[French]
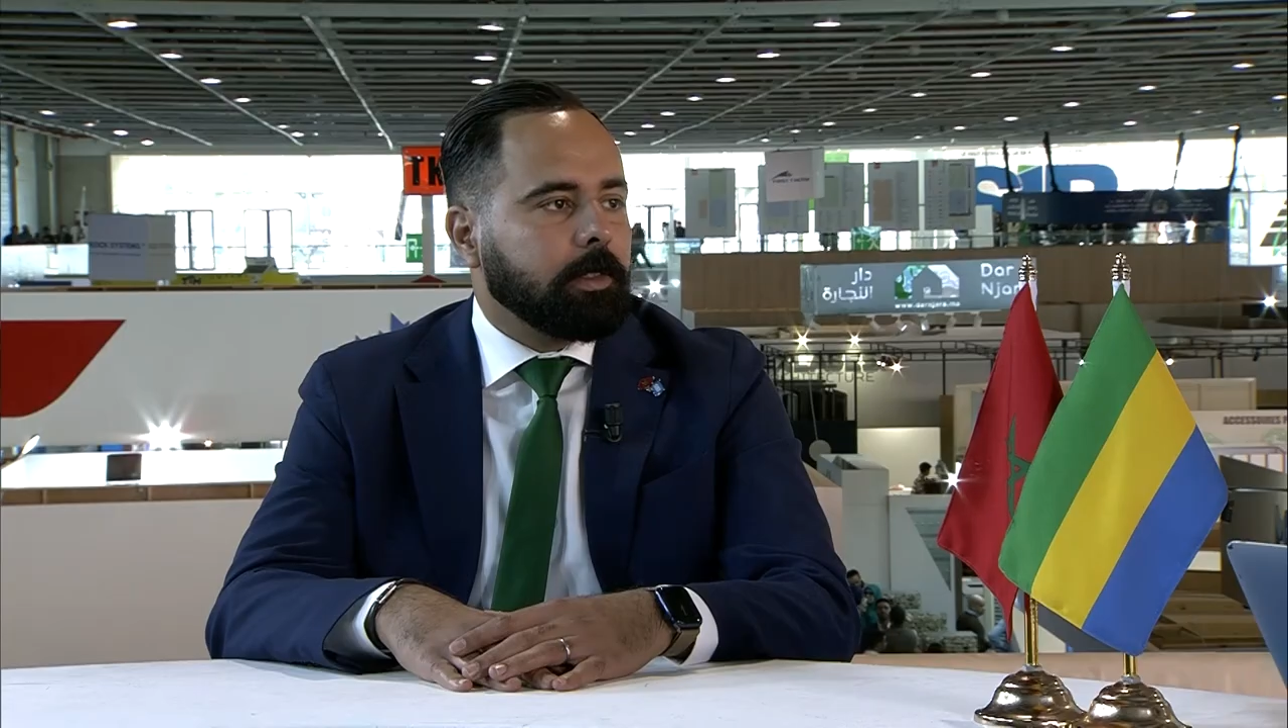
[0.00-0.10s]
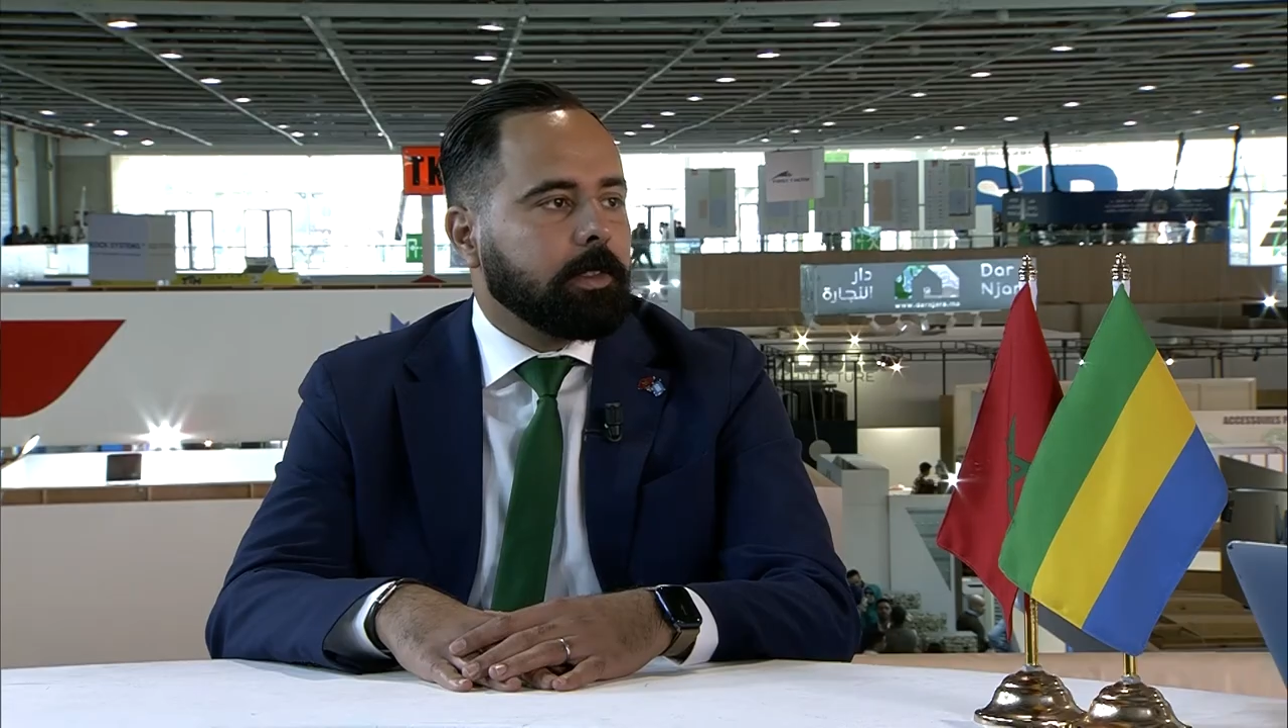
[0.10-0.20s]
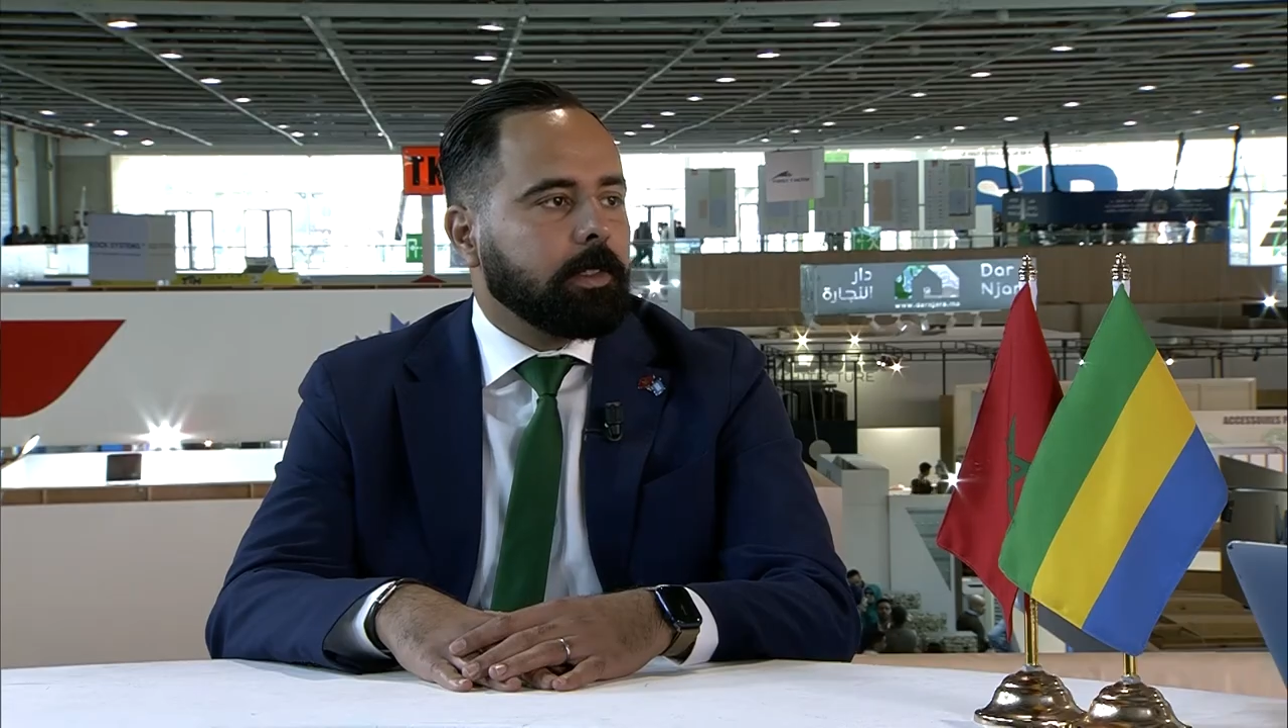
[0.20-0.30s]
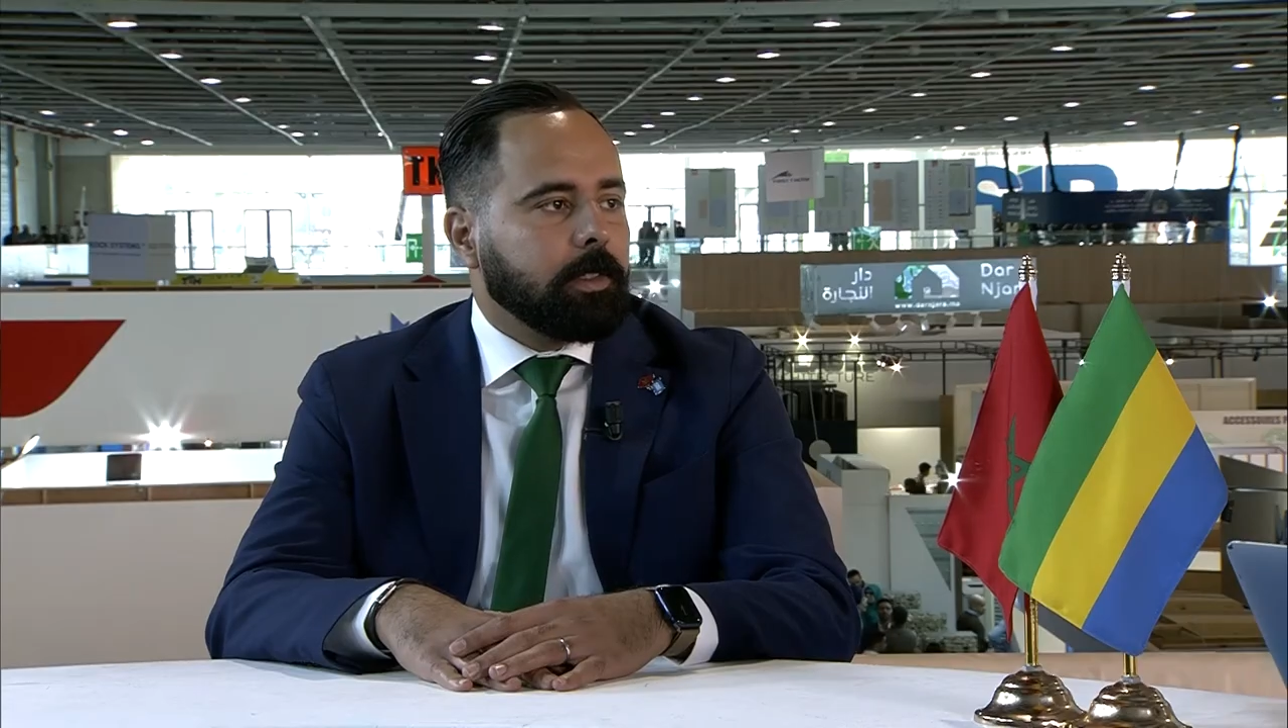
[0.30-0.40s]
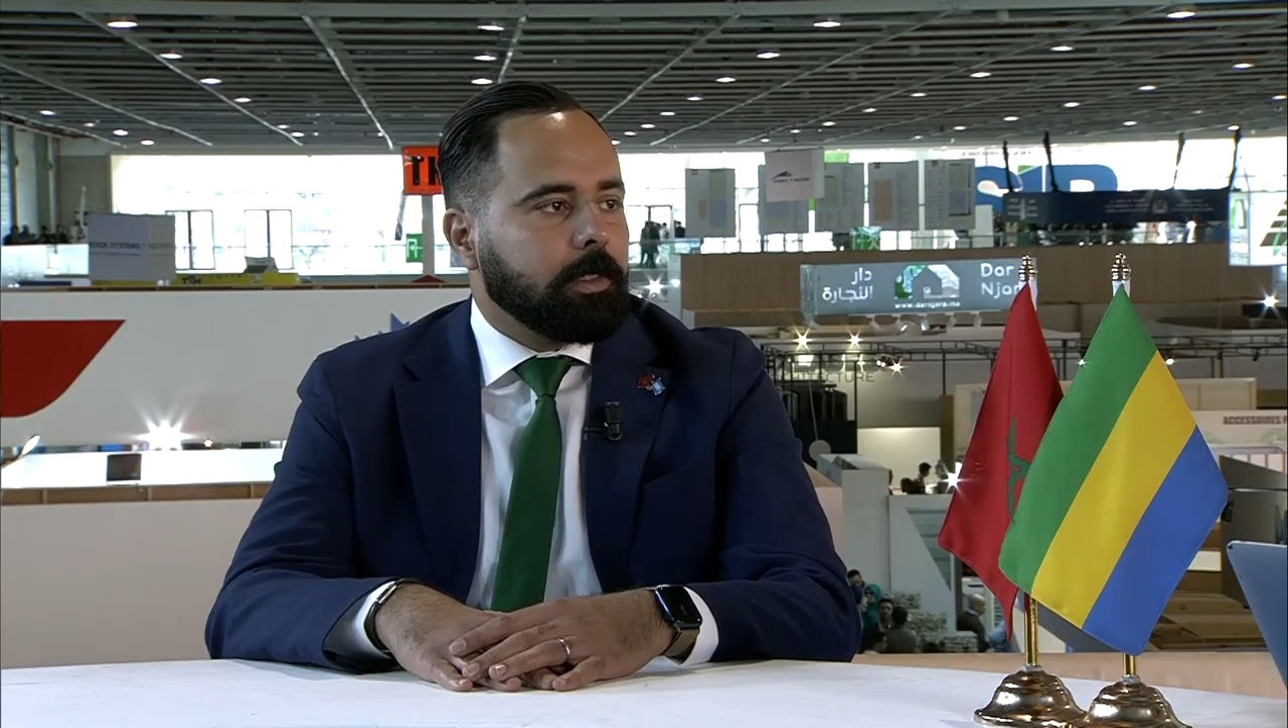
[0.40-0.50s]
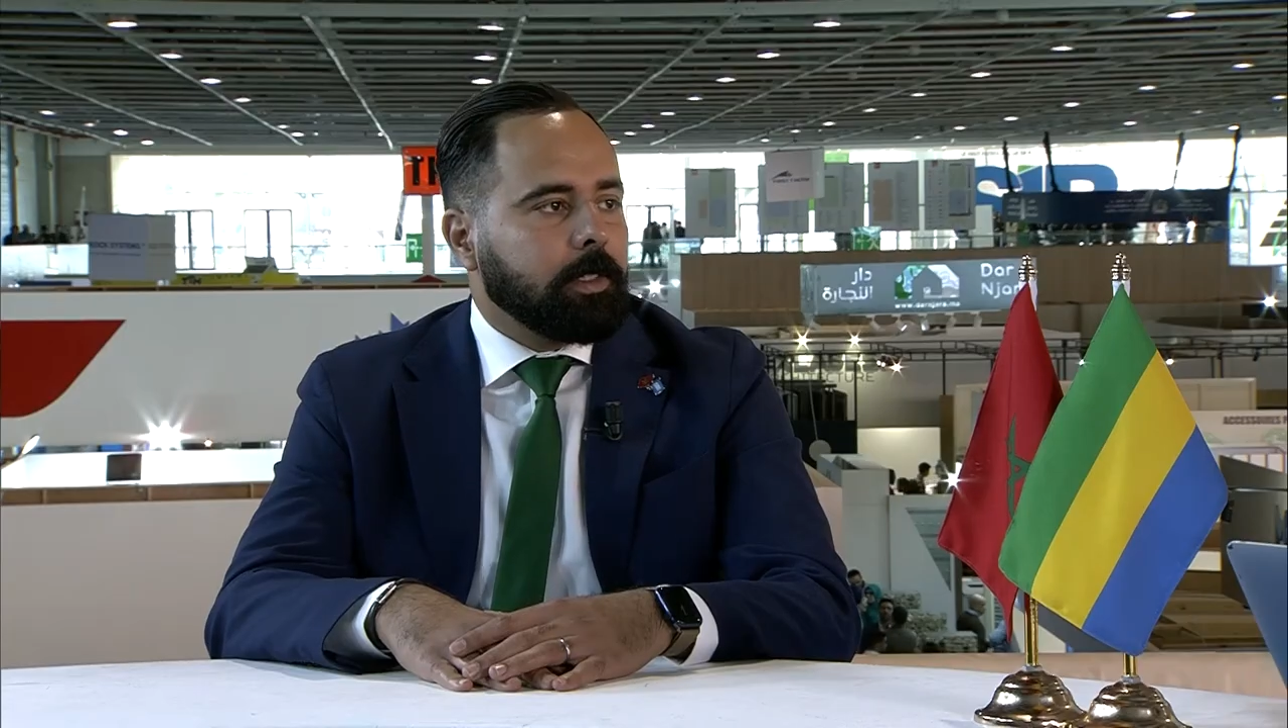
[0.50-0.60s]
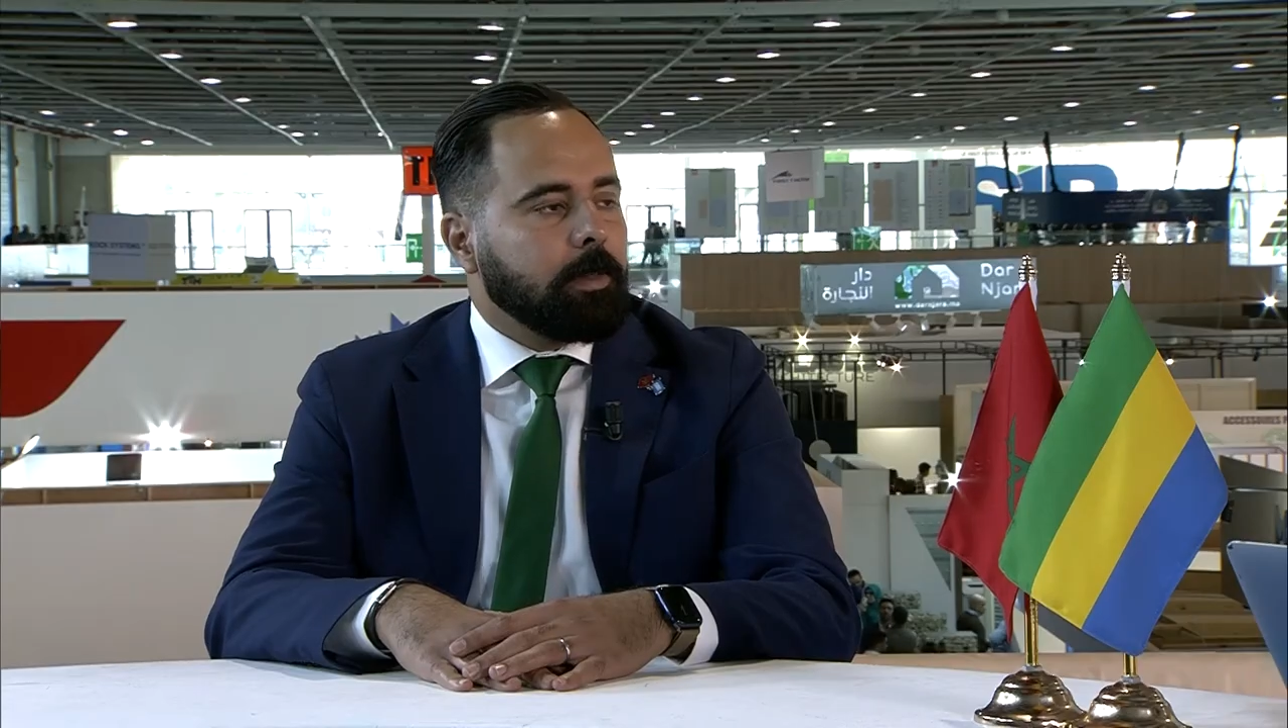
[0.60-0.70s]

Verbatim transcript: Eh bien merci.